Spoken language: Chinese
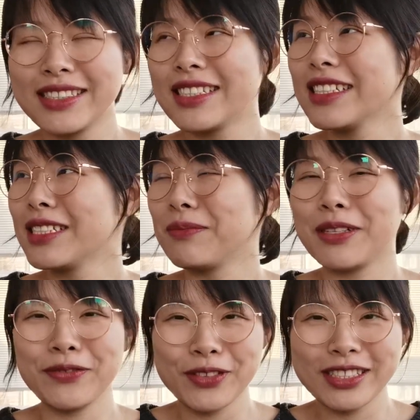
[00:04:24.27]
清洗
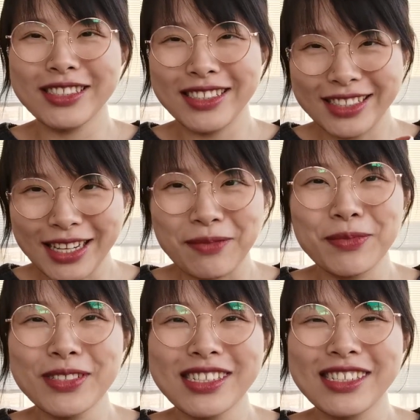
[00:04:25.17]
皮肤脸
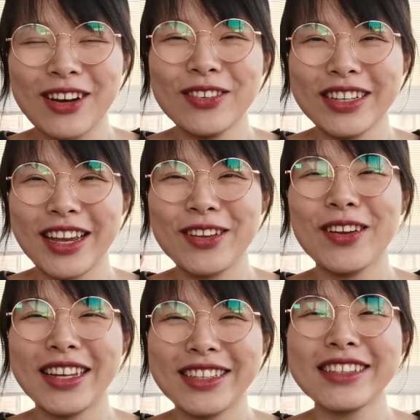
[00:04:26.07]
部的时候呢，可以
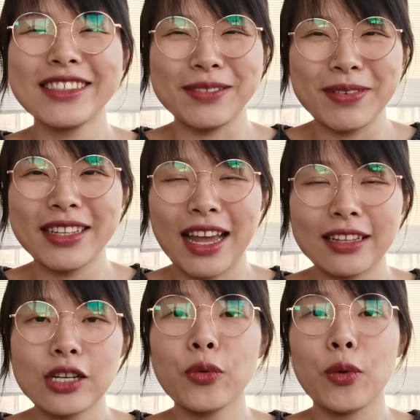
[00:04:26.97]
用来当洗面
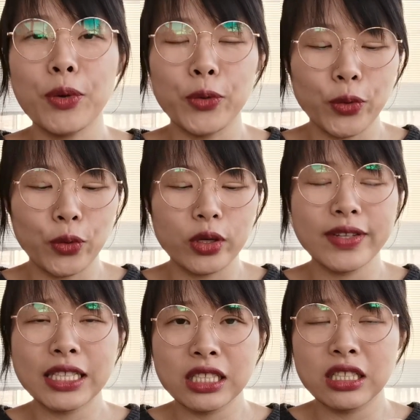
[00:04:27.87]
奶，但是我没有用过，因
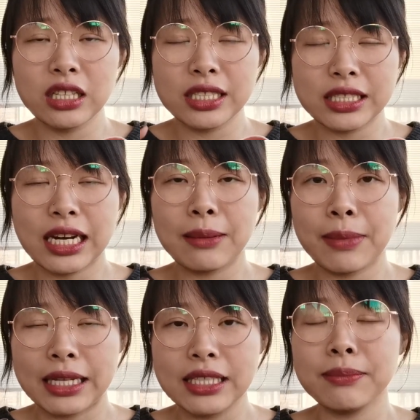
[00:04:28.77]
为它的颗粒其实还
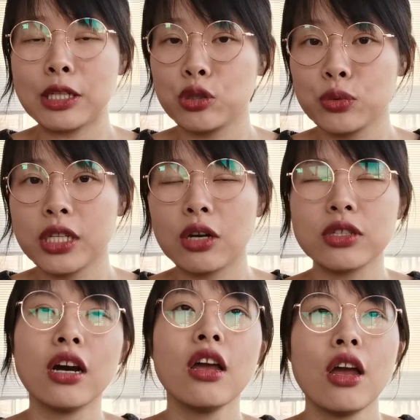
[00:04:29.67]
蛮硬、蛮粗糙
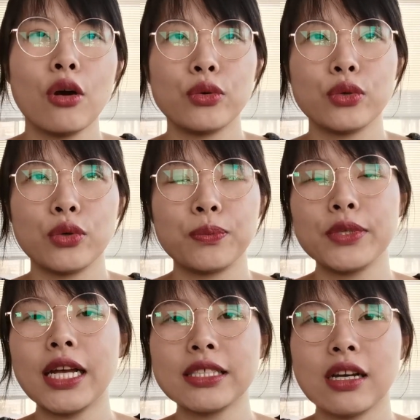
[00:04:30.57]
的。我我
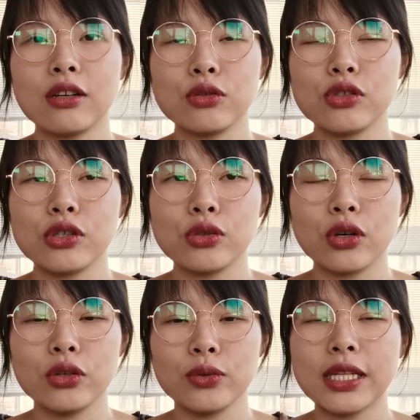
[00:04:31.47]
不太想，就是
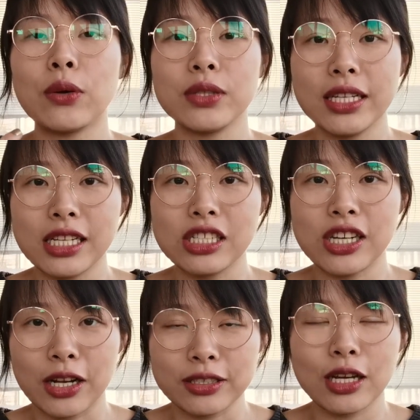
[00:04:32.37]
说用在我的脸
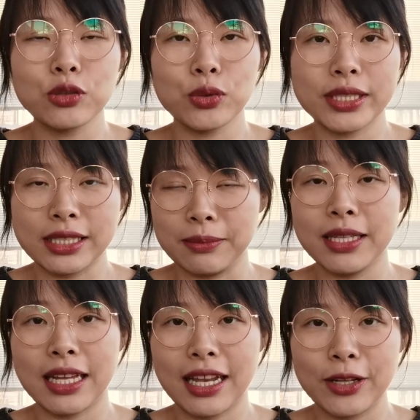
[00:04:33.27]
上当做洗
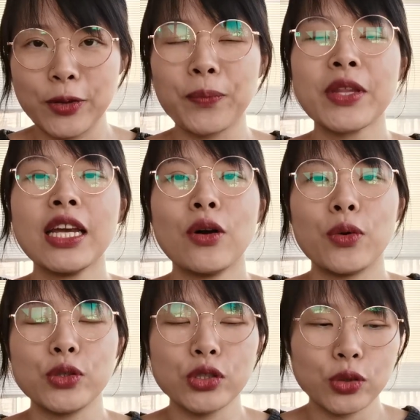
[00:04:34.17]
面奶来用。
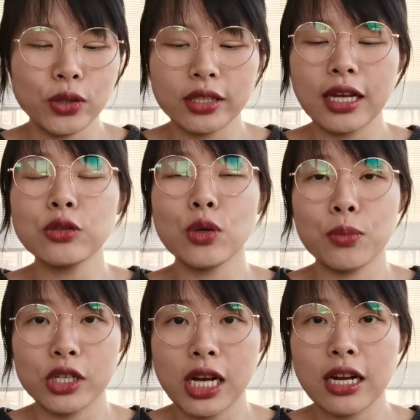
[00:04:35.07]
我就是通常当做
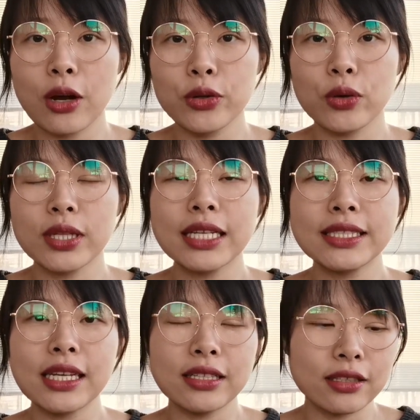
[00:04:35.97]
磨砂膏用。他
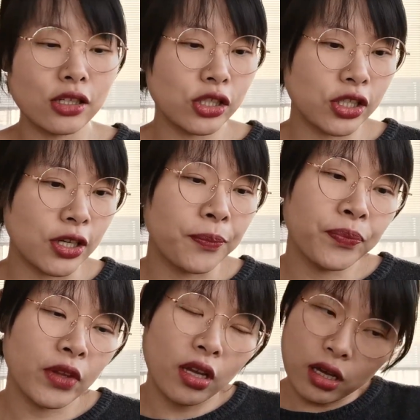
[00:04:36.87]
建议呢是，
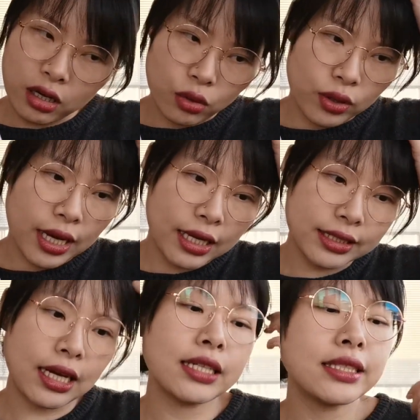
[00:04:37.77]
呃，我看了
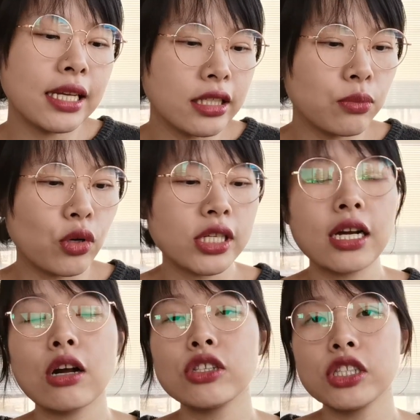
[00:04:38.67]
一下，他建议磨
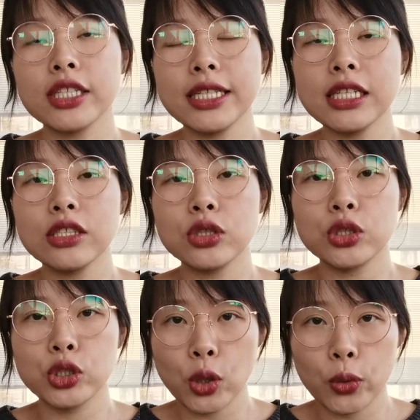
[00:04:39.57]
砂膏是一
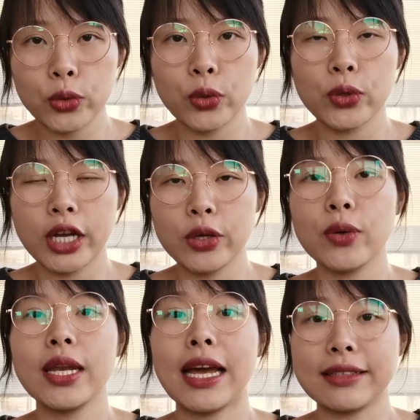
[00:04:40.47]
周用，可以
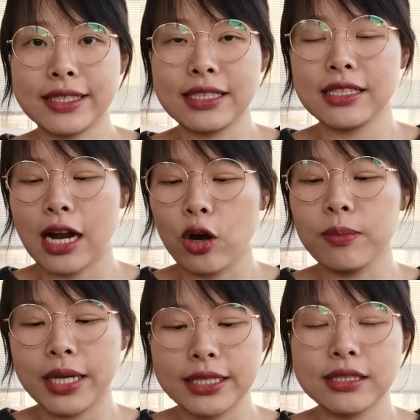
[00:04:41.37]
用两次，然后
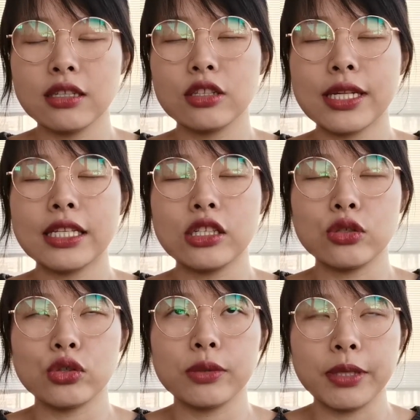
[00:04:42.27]
每一次呢，在你
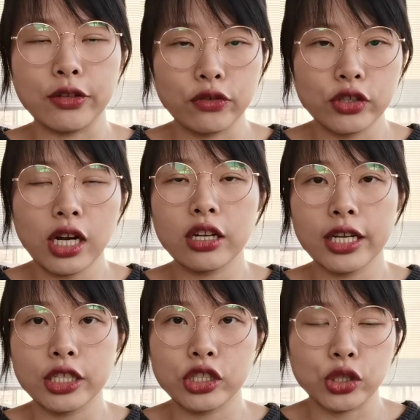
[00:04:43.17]
就是皮肤上
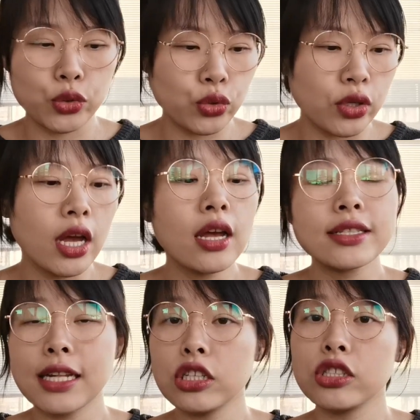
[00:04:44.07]
可以持续
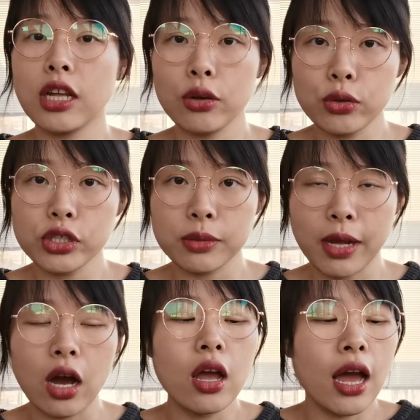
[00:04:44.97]
三十到六十
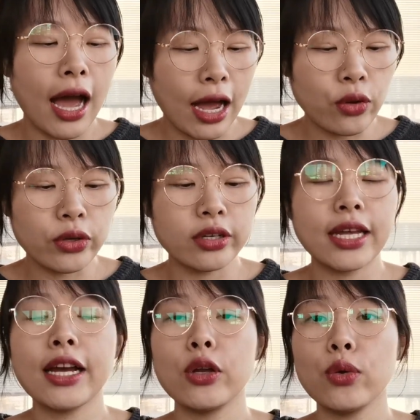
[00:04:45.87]
秒。还有一个，
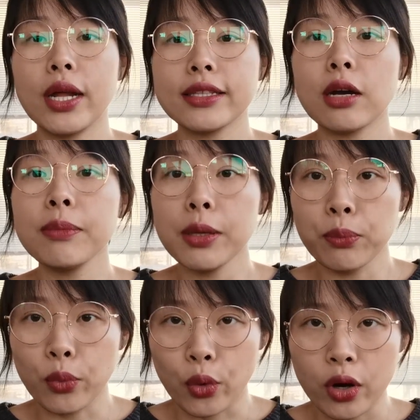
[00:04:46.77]
它可以用来当面
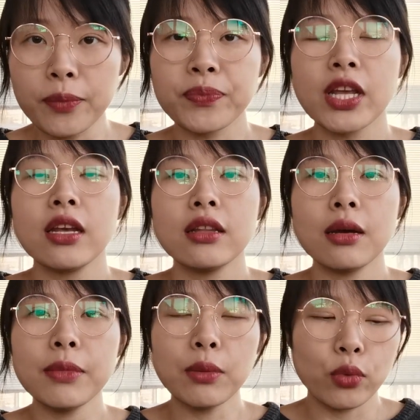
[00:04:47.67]
膜。
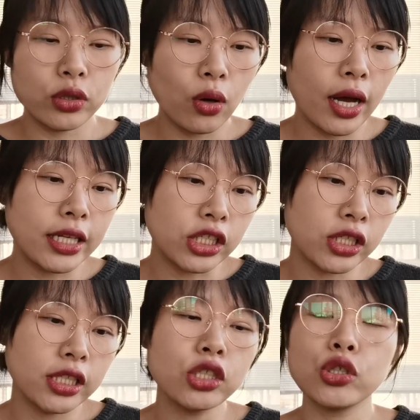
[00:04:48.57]
那面膜的话，也
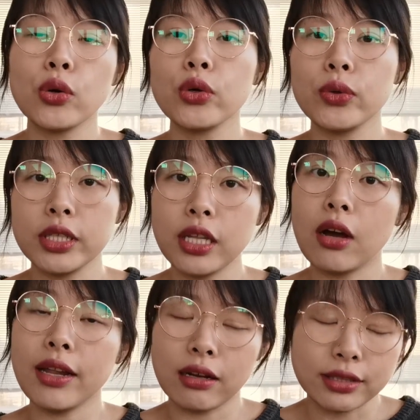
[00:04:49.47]
是一周用一
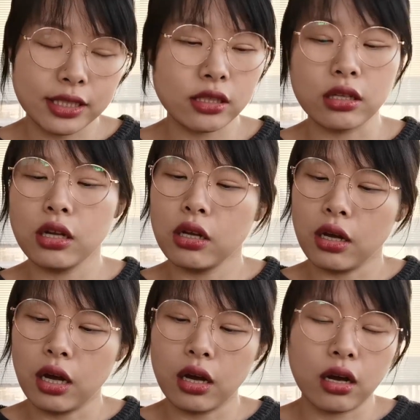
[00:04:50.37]
到两次。
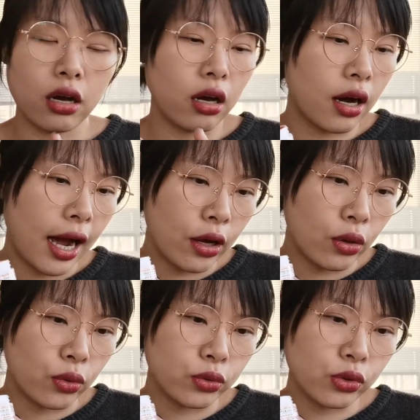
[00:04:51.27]
呃，还
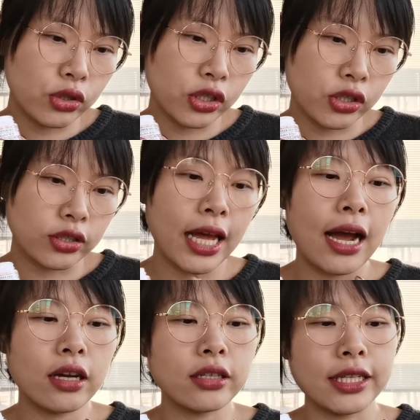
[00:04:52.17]
有就是
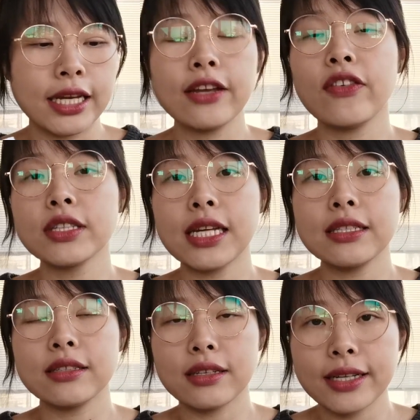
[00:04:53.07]
它，你可以放在
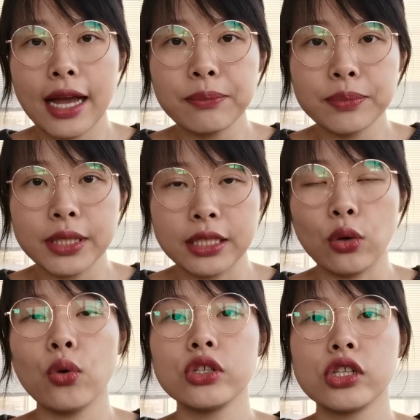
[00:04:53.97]
你的干皮
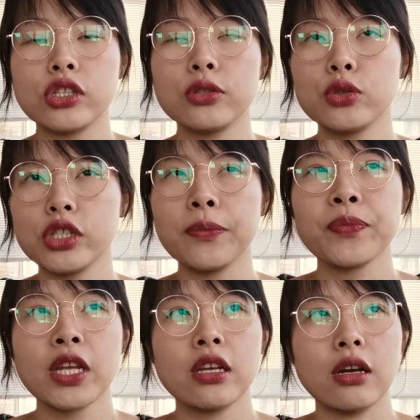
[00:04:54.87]
或者是就是，
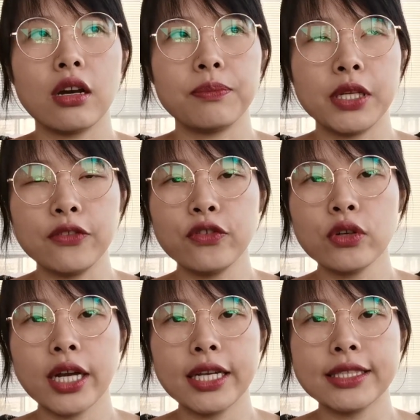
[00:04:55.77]
呃，皮肤
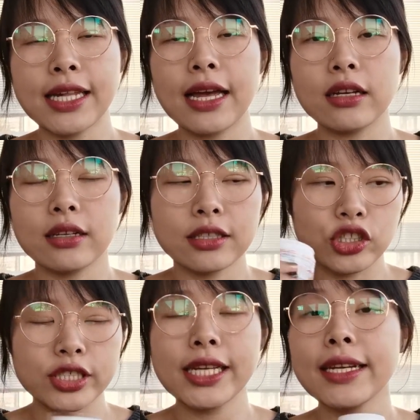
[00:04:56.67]
可以在
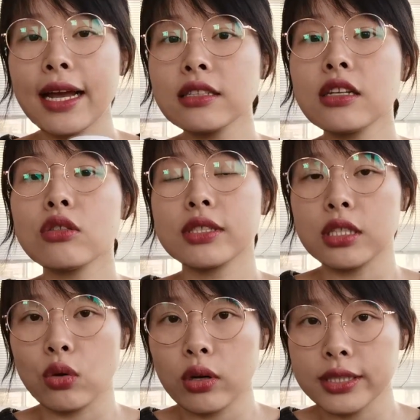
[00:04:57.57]
直接干燥的
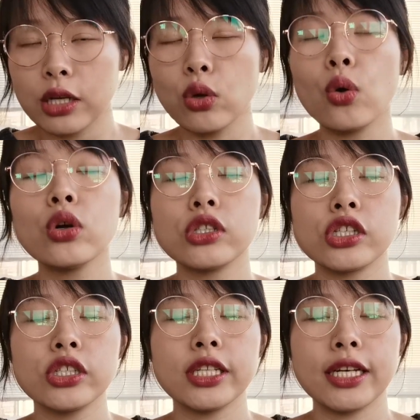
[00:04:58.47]
情况下用，或者
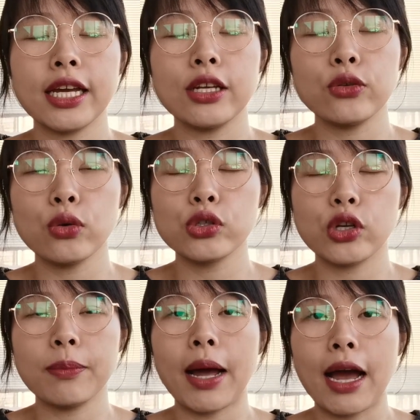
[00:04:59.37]
是你可以用
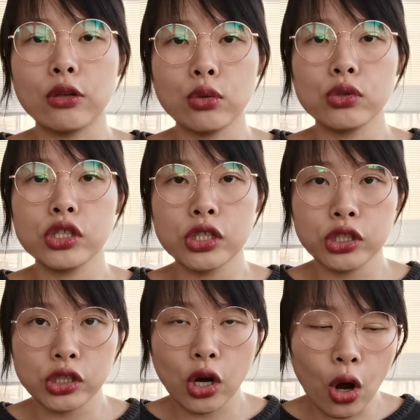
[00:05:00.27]
水把它弄湿
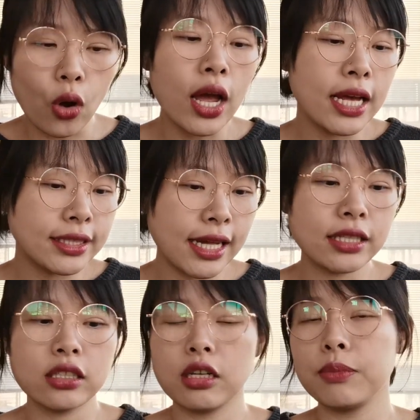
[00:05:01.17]
之后，在
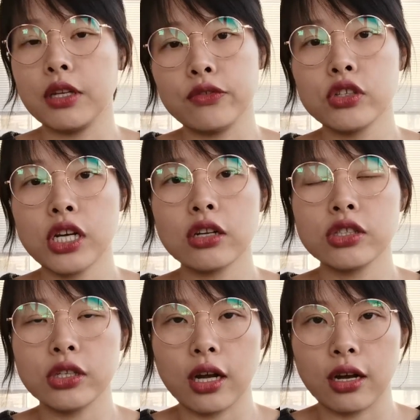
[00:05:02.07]
你的皮肤上，
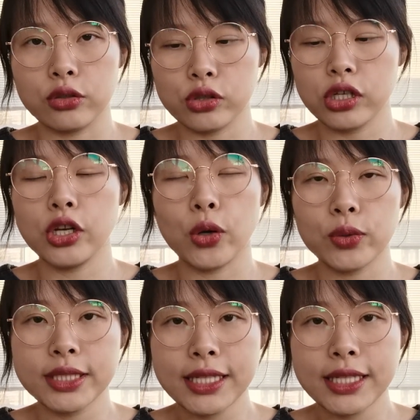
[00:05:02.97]
呃，就是留